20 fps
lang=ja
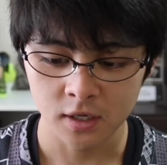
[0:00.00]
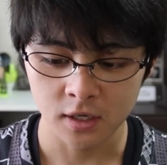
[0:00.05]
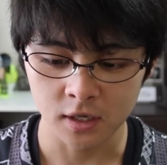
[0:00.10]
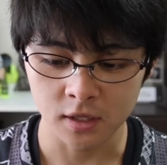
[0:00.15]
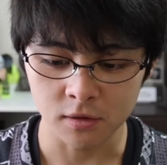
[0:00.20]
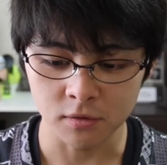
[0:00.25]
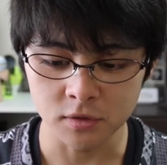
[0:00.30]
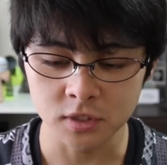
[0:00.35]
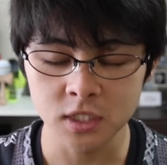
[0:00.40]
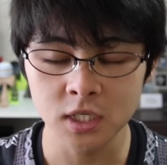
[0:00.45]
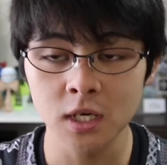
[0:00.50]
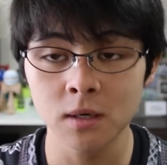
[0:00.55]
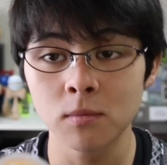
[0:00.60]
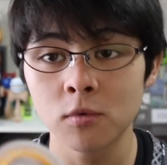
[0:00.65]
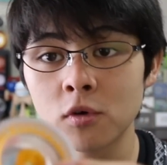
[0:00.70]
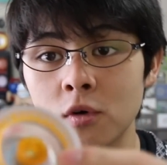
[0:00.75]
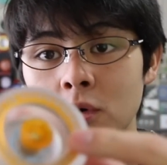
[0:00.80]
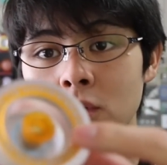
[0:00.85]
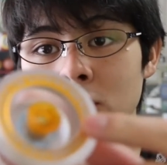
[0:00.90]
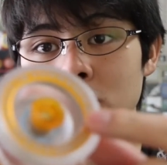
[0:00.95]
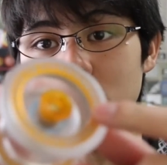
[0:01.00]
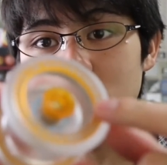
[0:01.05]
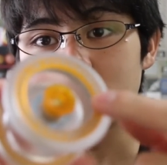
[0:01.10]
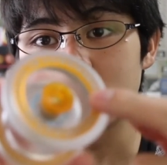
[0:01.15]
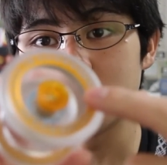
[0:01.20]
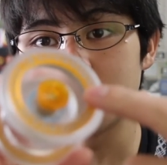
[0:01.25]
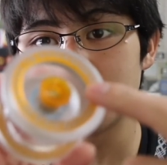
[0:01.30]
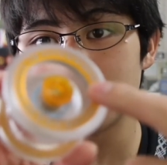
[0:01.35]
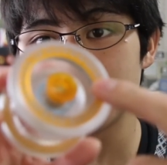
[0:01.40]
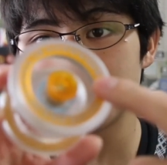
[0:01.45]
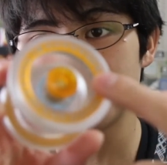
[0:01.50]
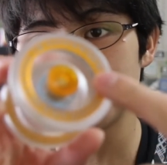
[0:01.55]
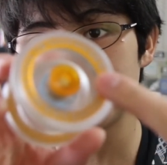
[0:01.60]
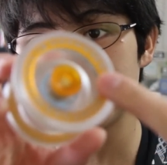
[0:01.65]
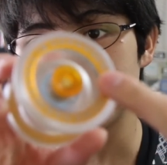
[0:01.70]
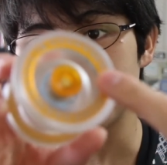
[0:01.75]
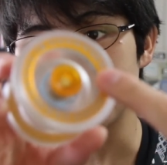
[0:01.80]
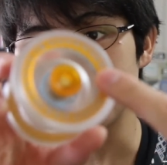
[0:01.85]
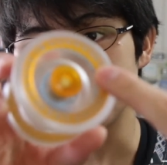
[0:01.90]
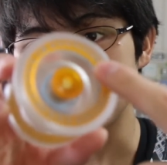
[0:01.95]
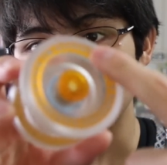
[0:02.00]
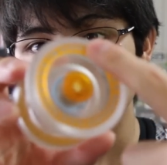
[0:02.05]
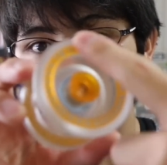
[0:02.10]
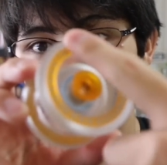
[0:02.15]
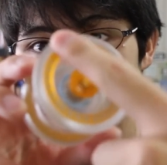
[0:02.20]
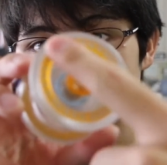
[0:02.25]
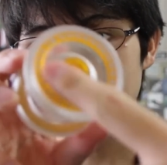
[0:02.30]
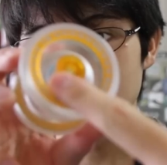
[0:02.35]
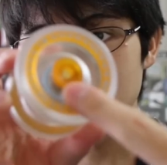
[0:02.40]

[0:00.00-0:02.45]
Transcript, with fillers: えっと、しかもこのリムの部分ですね